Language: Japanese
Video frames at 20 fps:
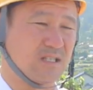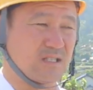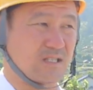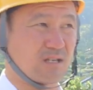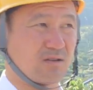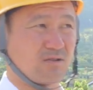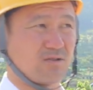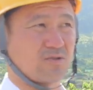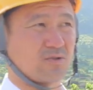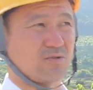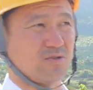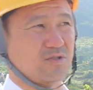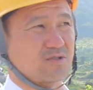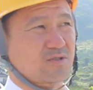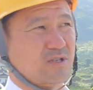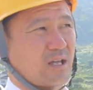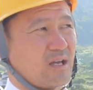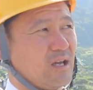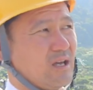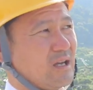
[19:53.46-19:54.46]
1年後に独
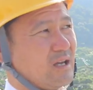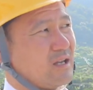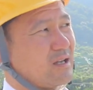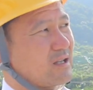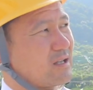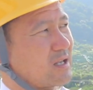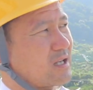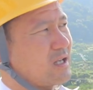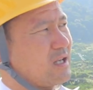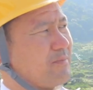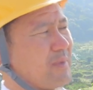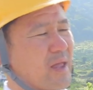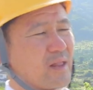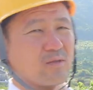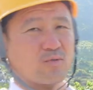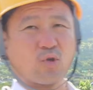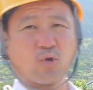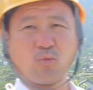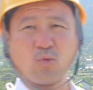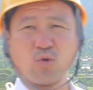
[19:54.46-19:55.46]
立って記
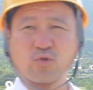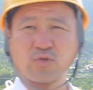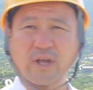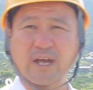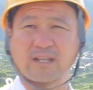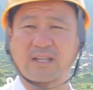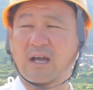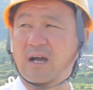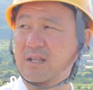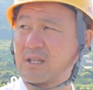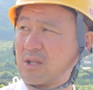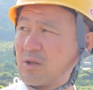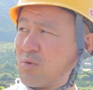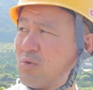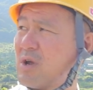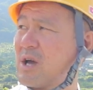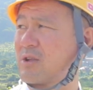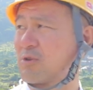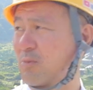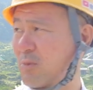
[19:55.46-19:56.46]
念と問題点が出て
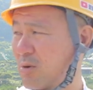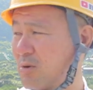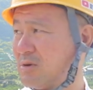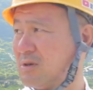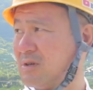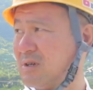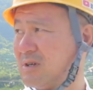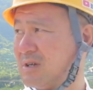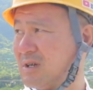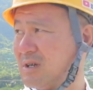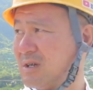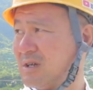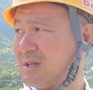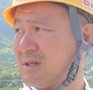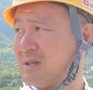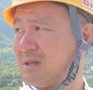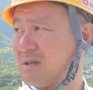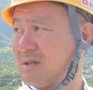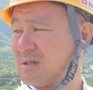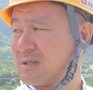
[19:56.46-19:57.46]
こないと思
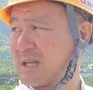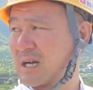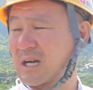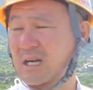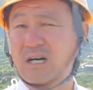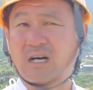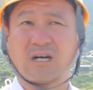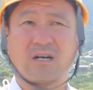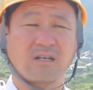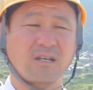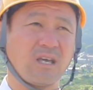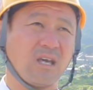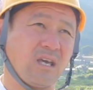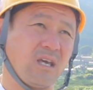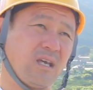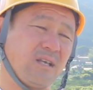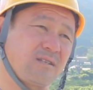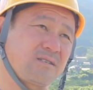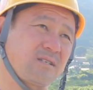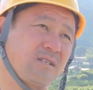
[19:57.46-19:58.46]
うなんか経
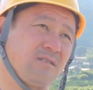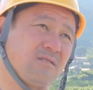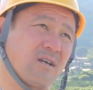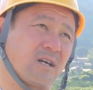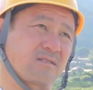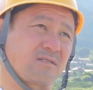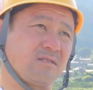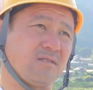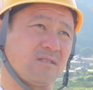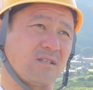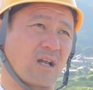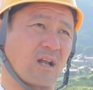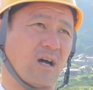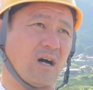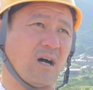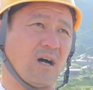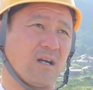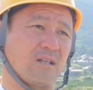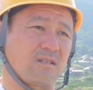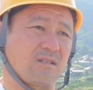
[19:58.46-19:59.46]
営スキルがついた
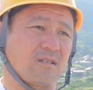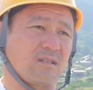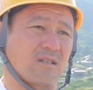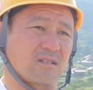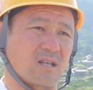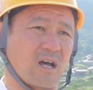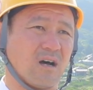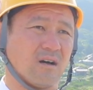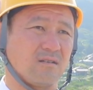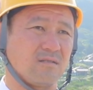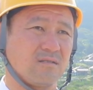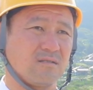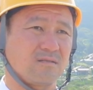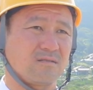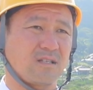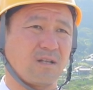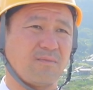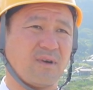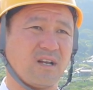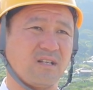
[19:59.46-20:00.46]
らって言ってさ
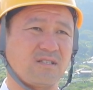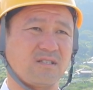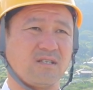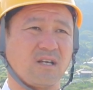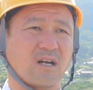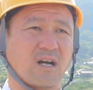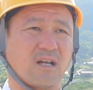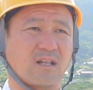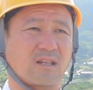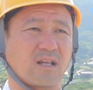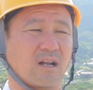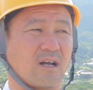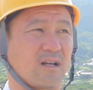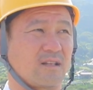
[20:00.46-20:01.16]
で毎日家帰った